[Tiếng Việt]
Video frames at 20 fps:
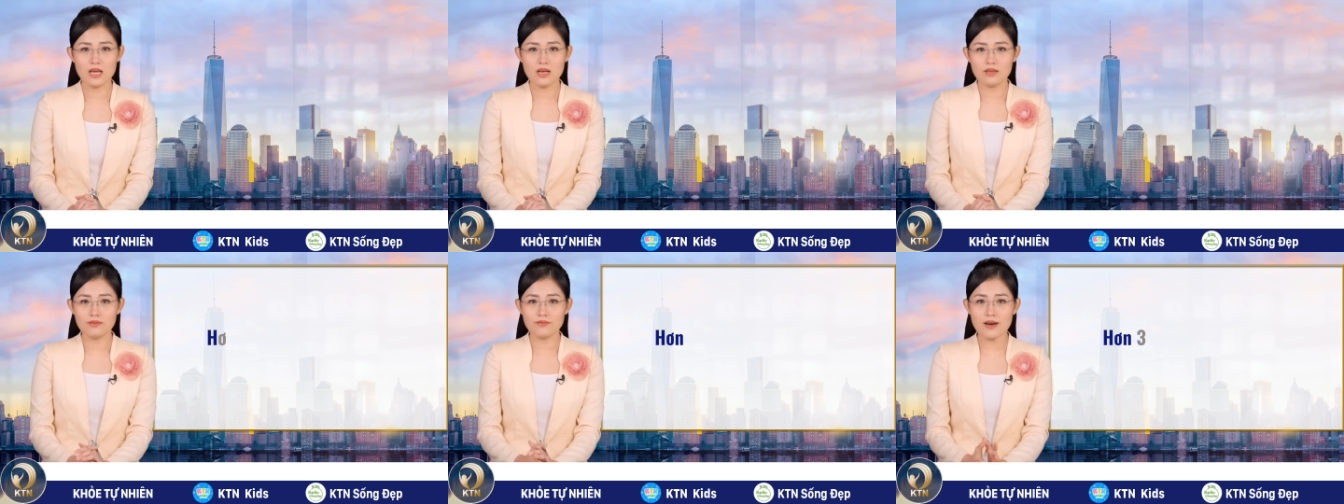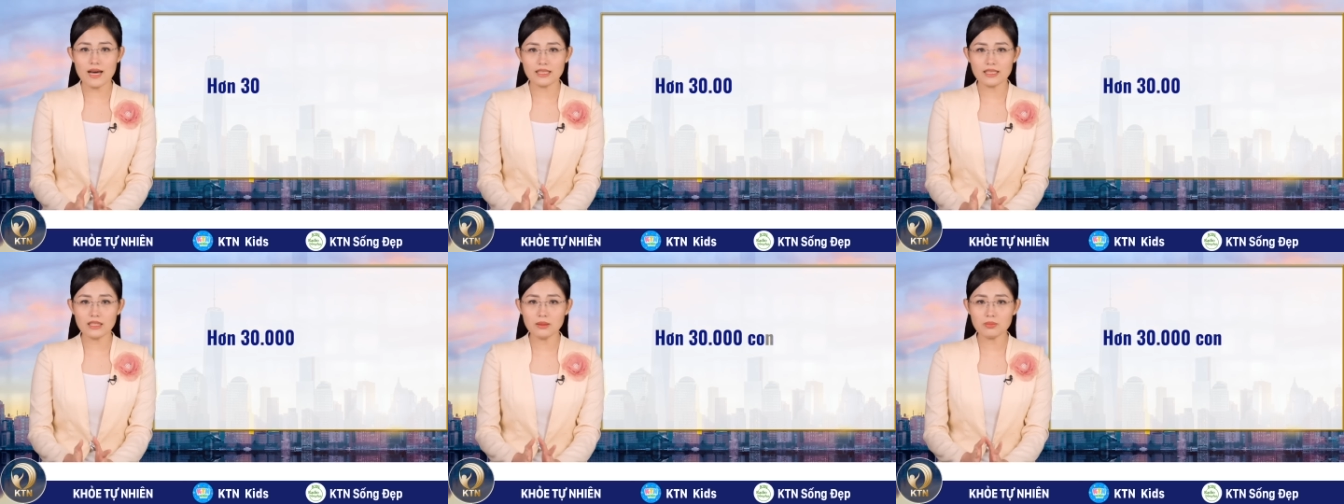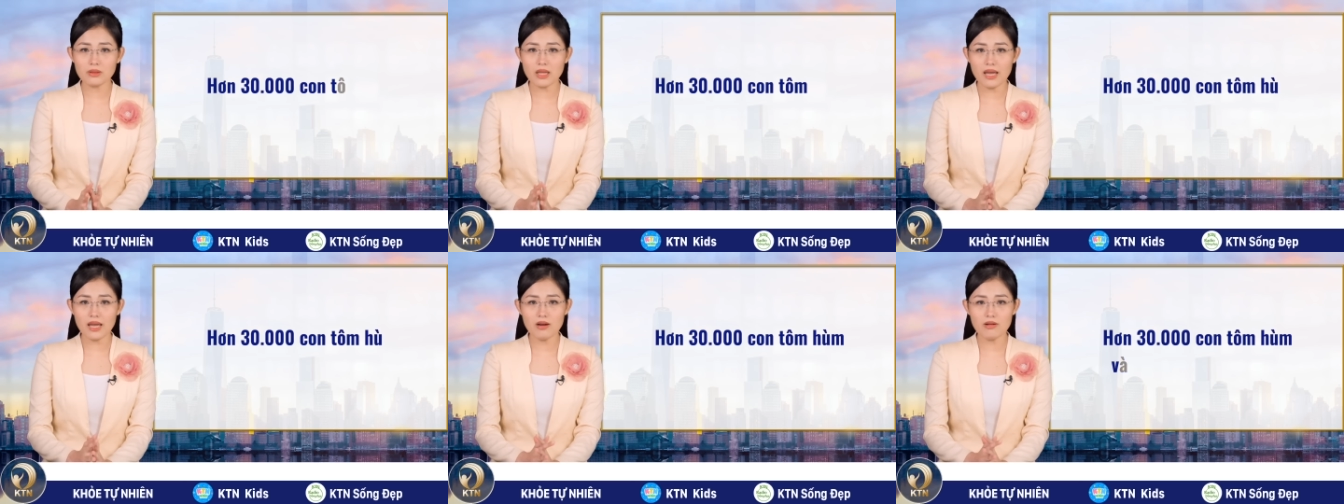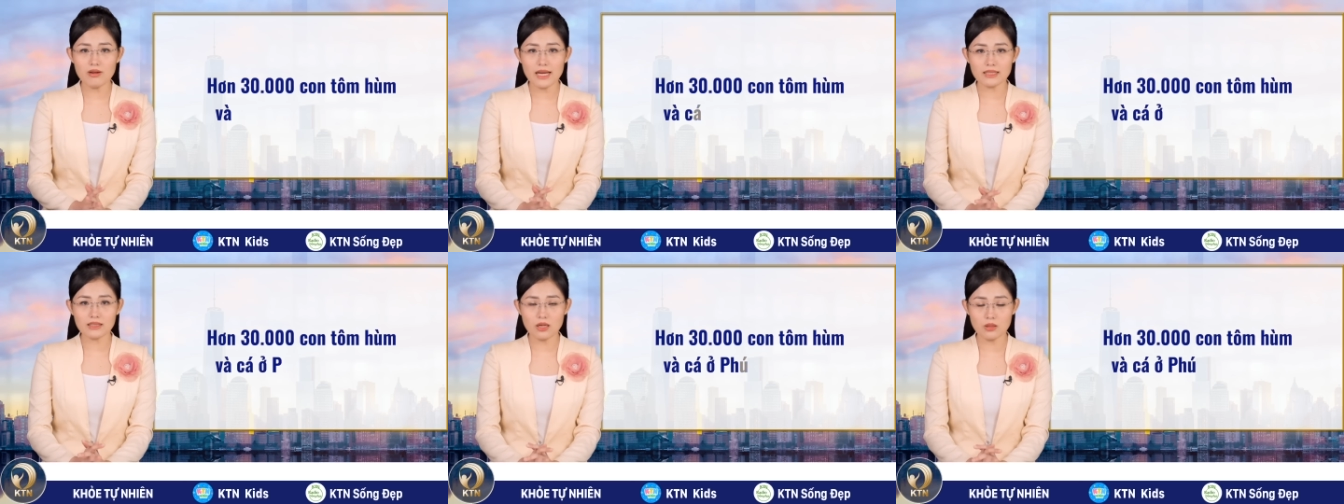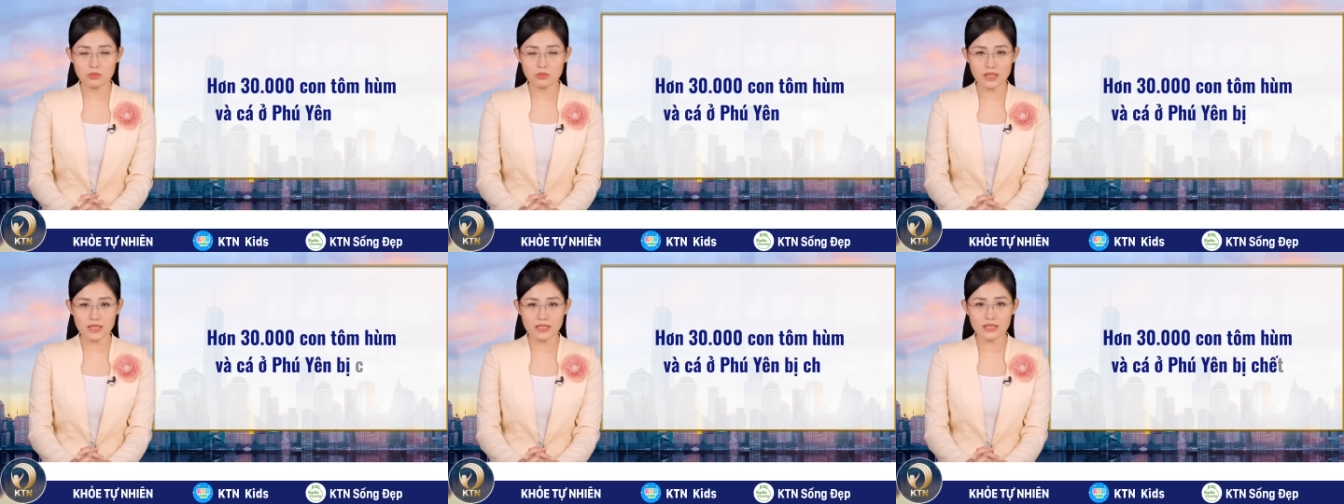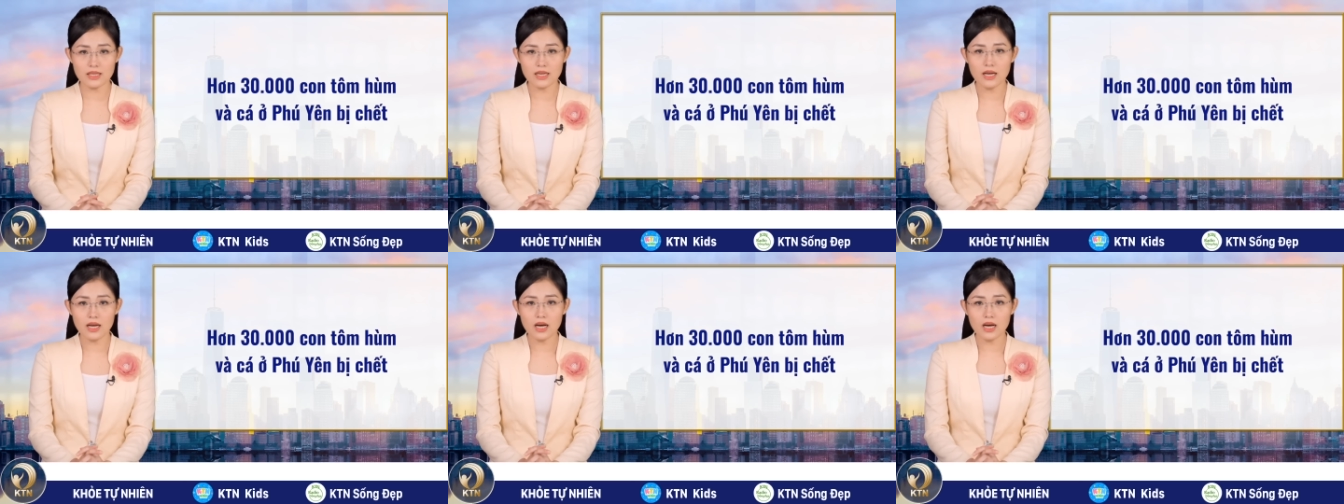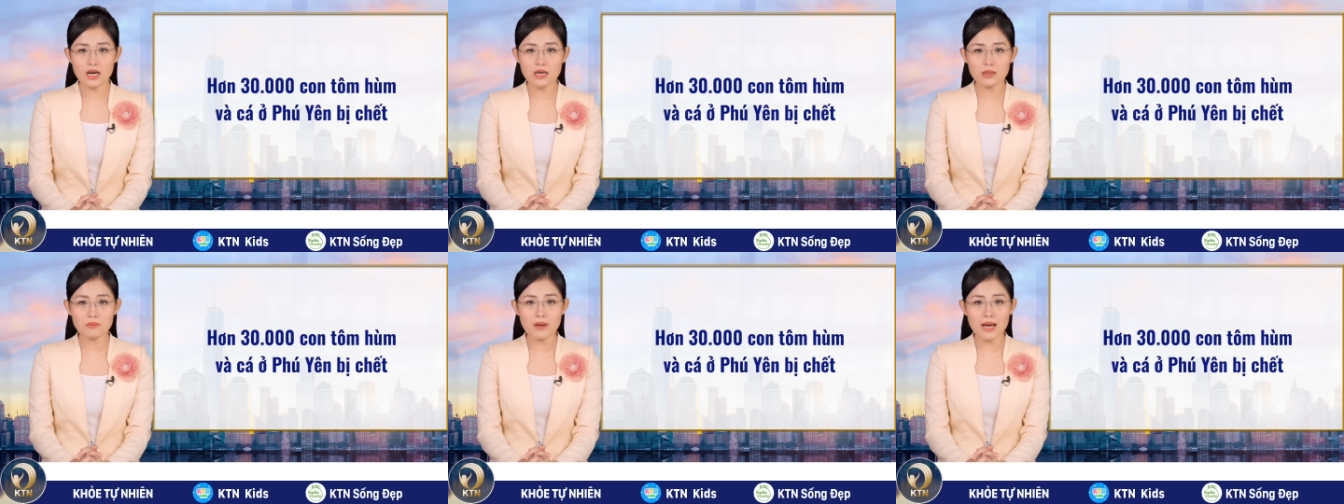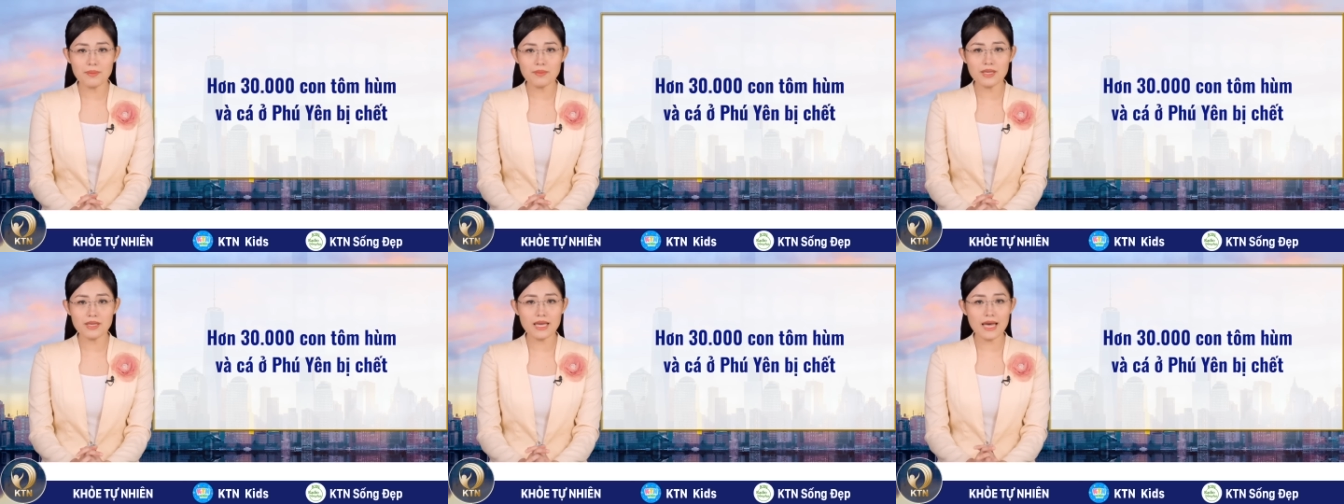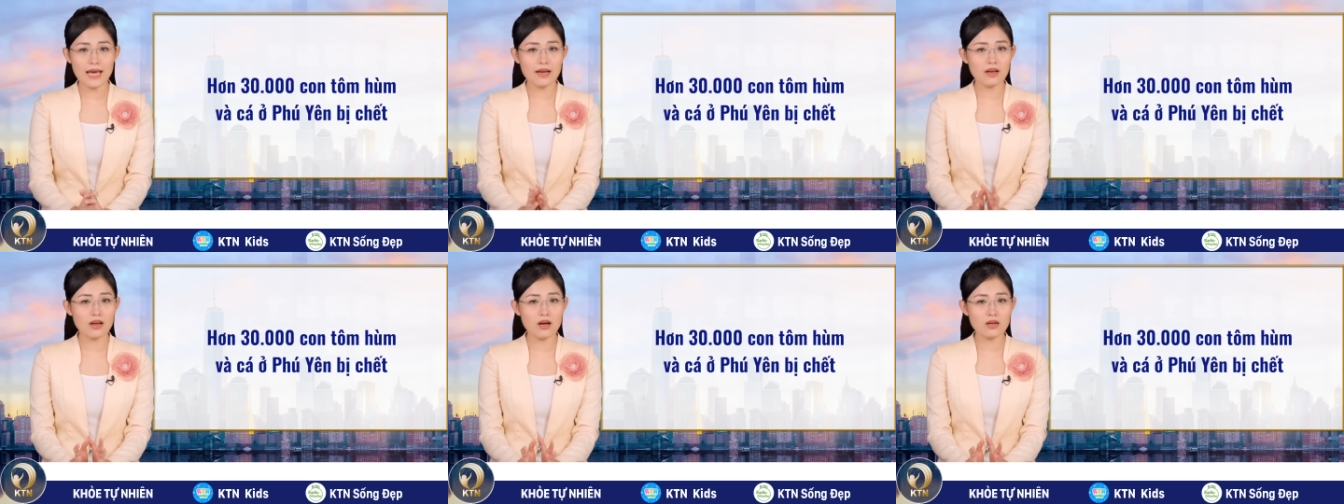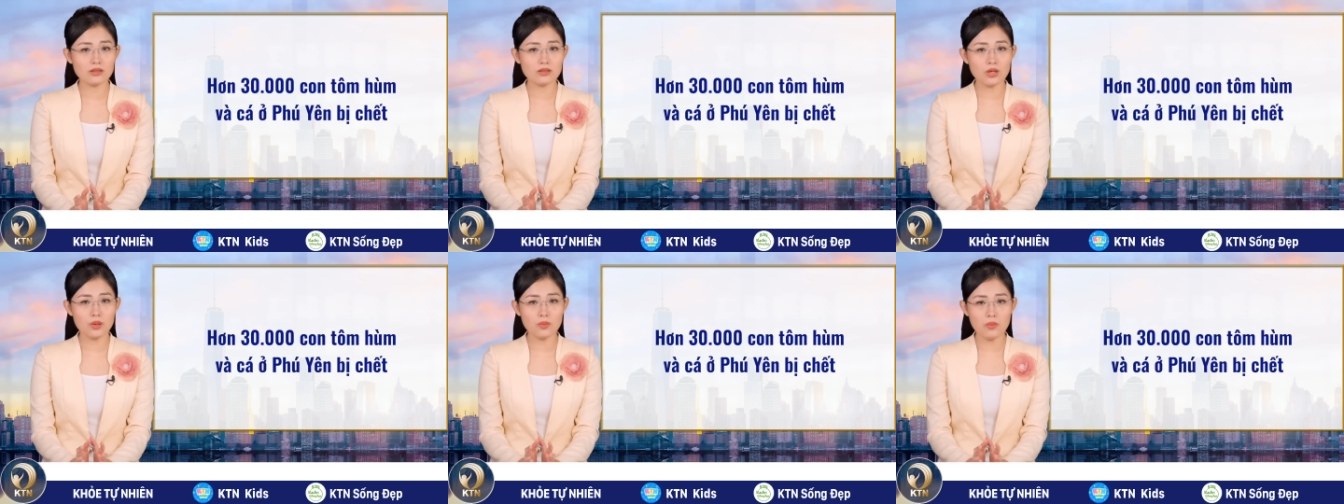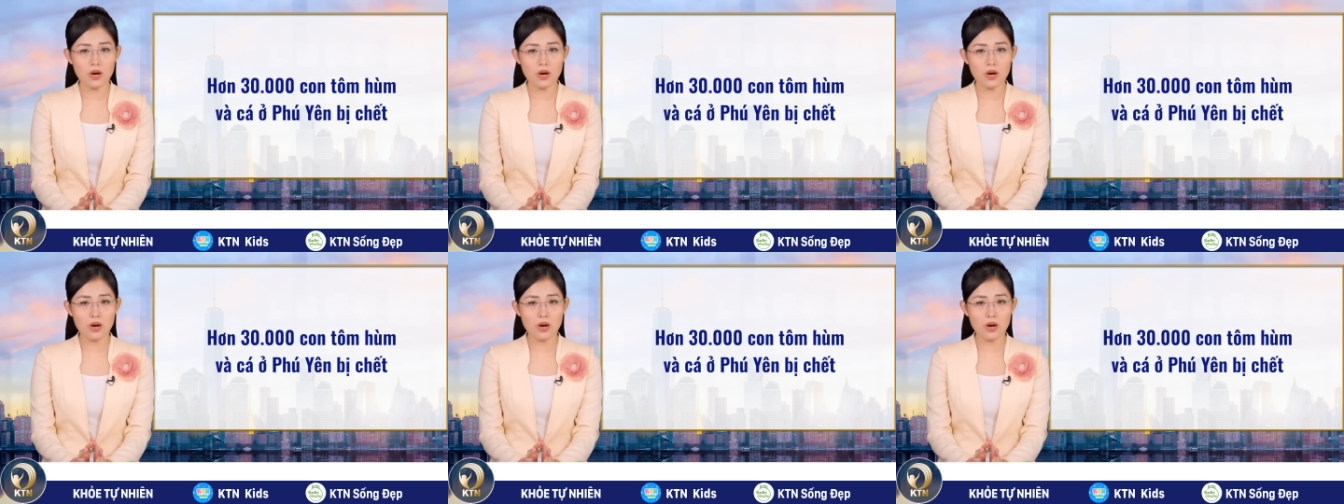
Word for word: Và tiếp theo là thông tin, hơn 30.000 con tôm